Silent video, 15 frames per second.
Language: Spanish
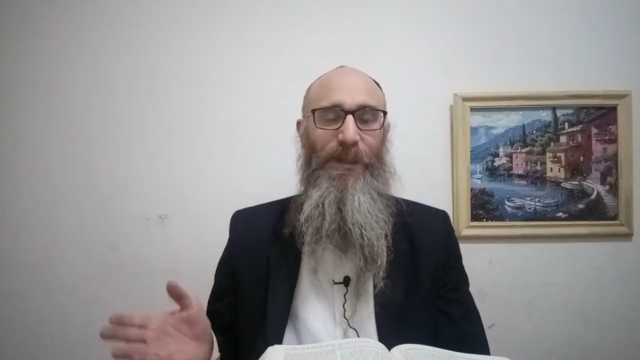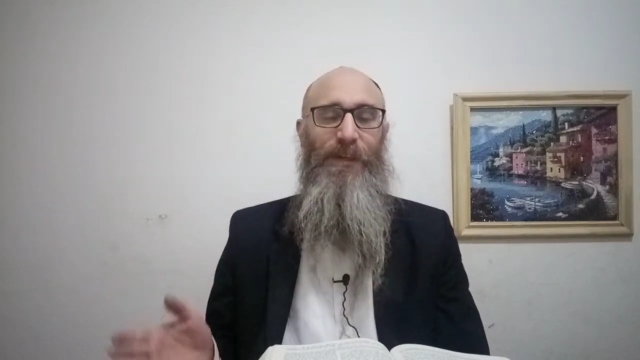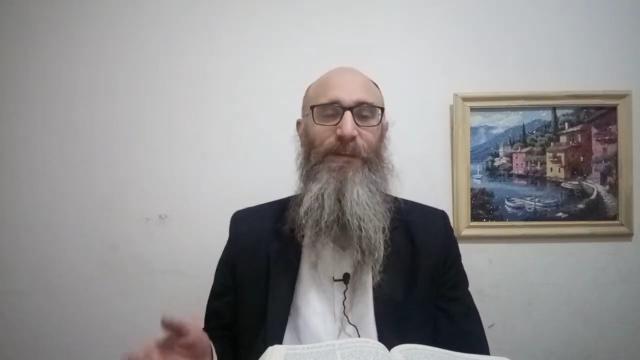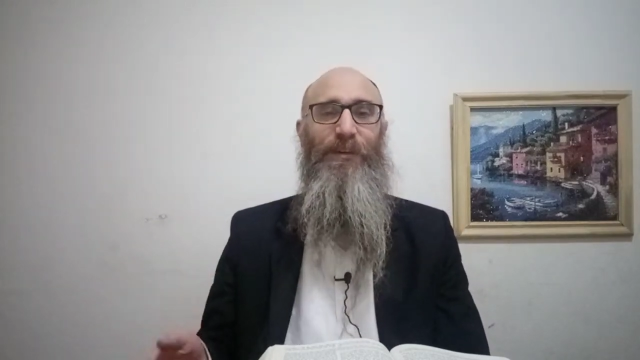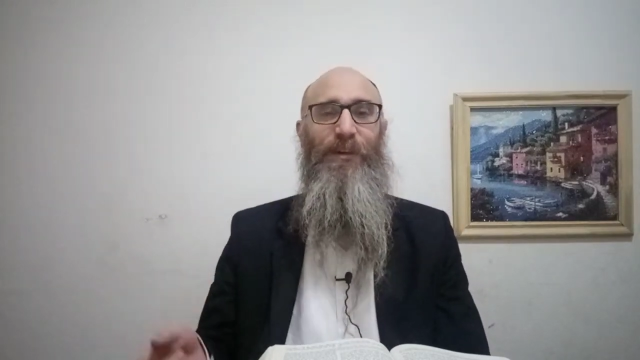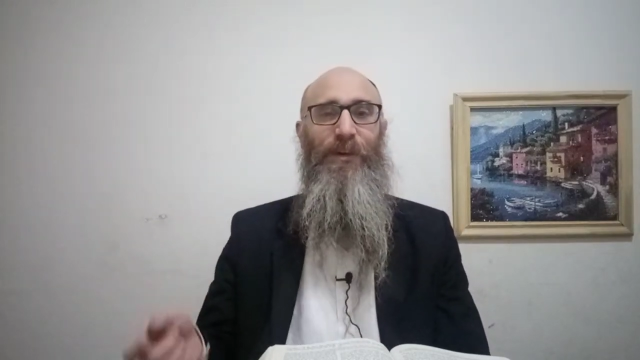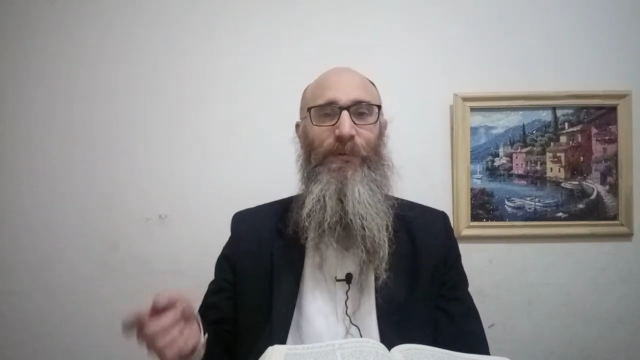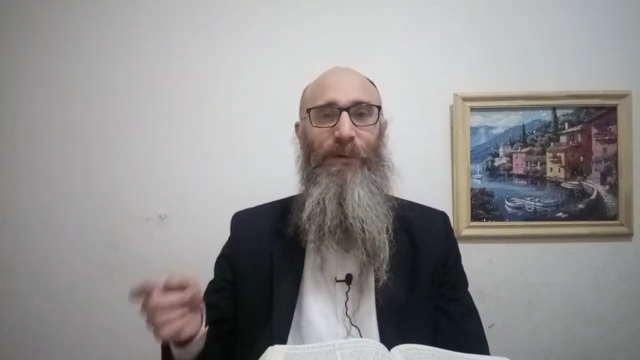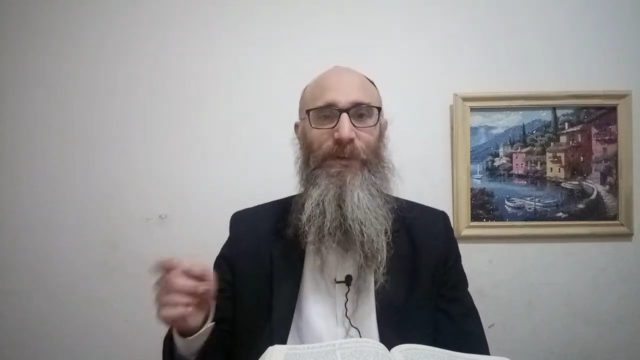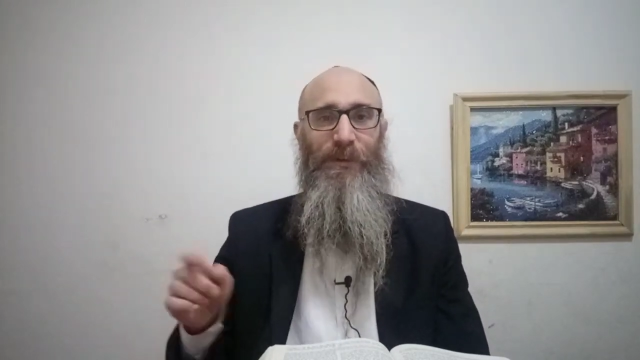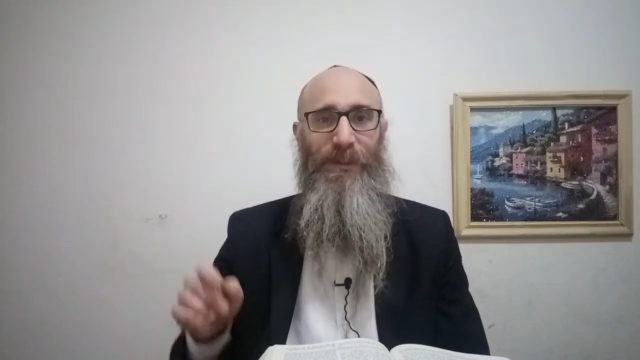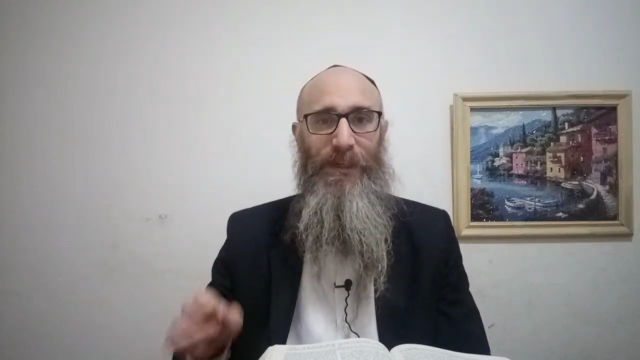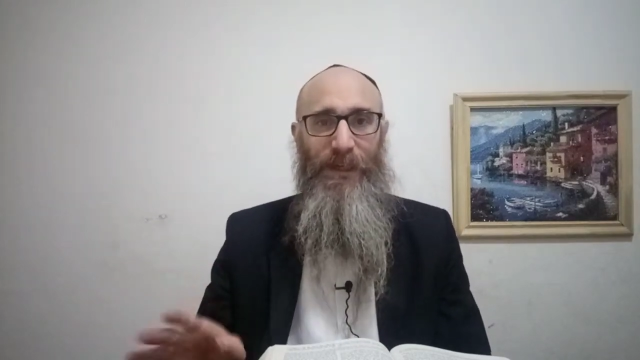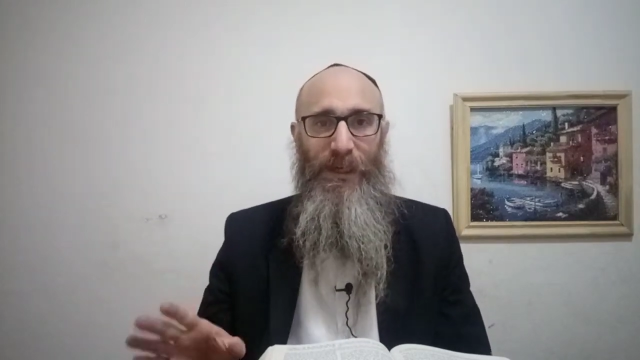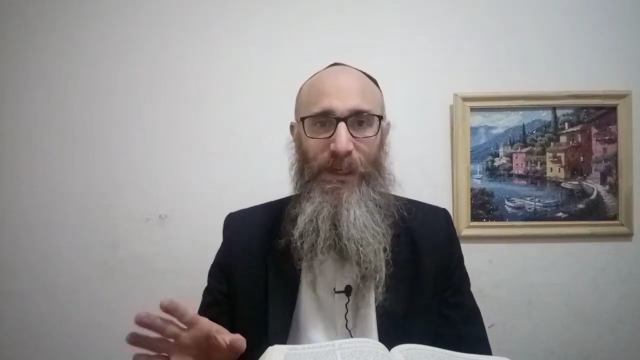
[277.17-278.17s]
sino que fueron
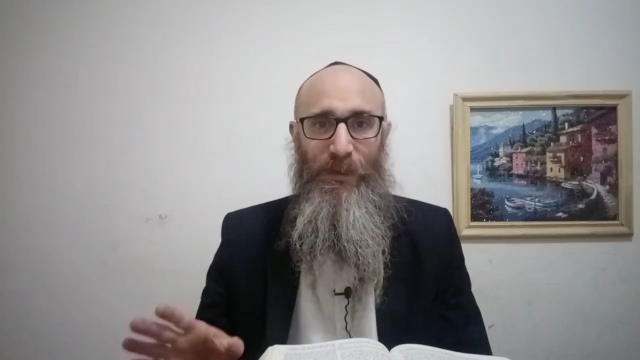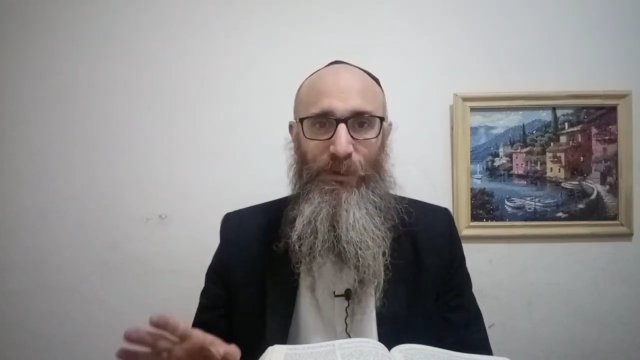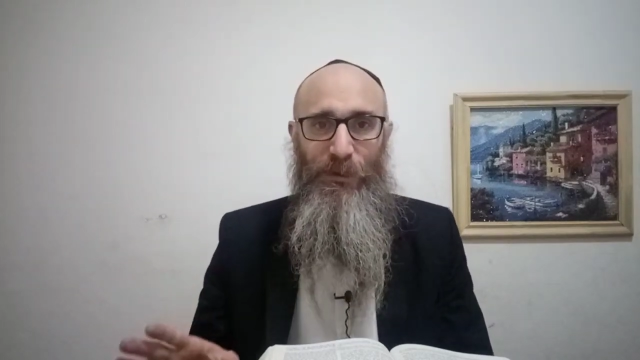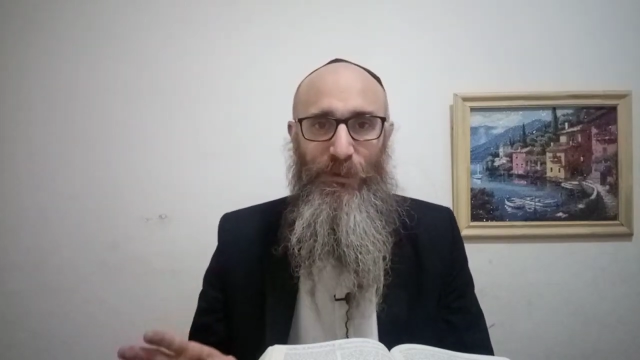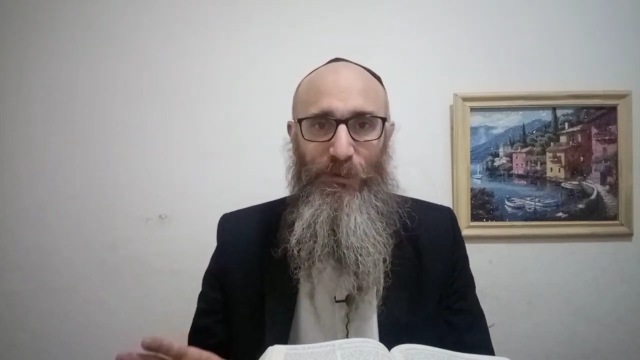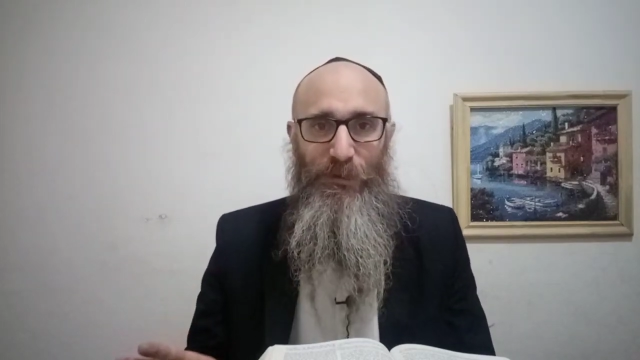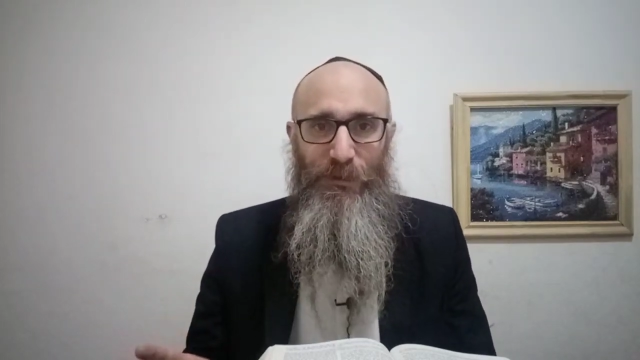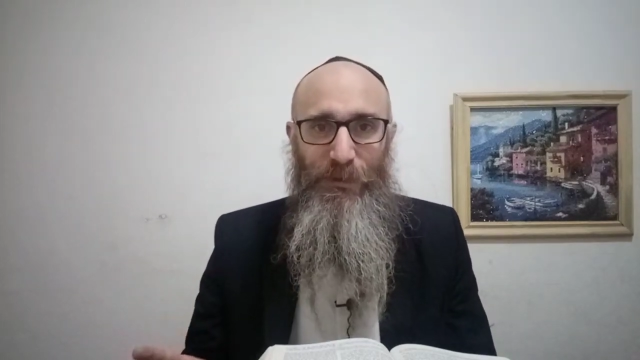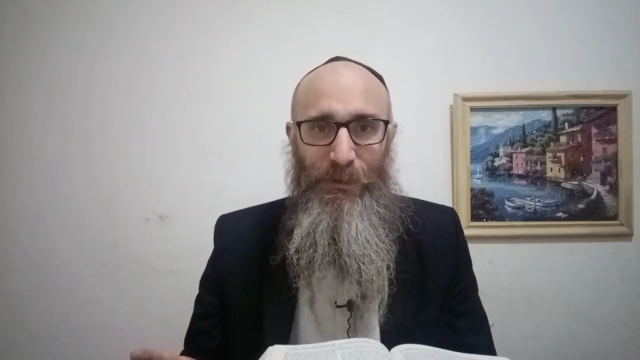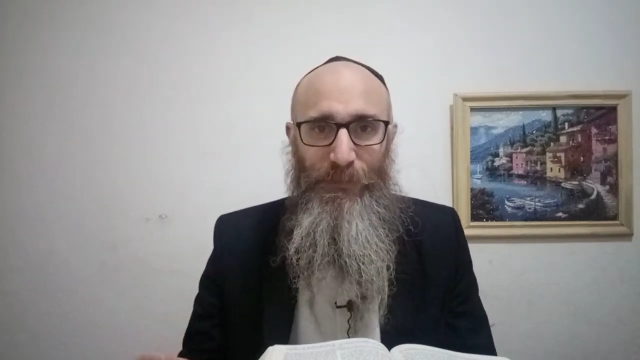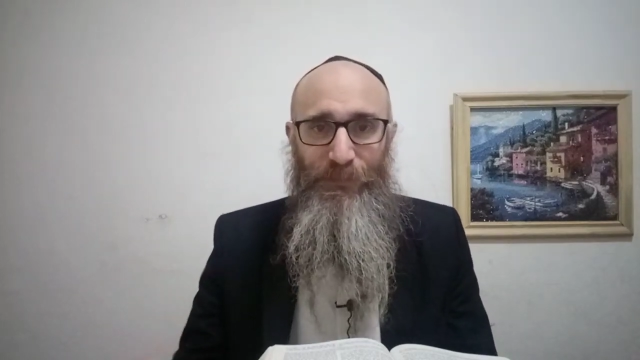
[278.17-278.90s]
tragados